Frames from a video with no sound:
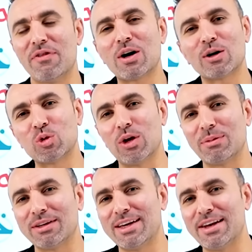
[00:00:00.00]
افكر
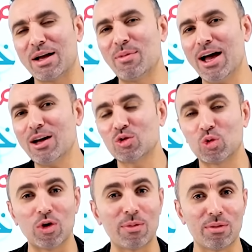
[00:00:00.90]
طلابنا تاني يا جماعه
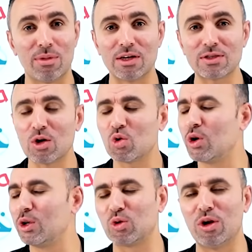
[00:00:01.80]
طلاب المنصه
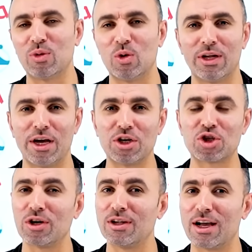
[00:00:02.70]
كل طلاب الاونلاين ان
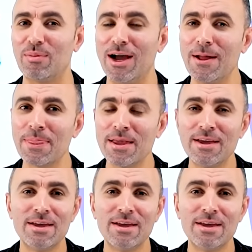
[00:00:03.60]
شاء الله يا جماعه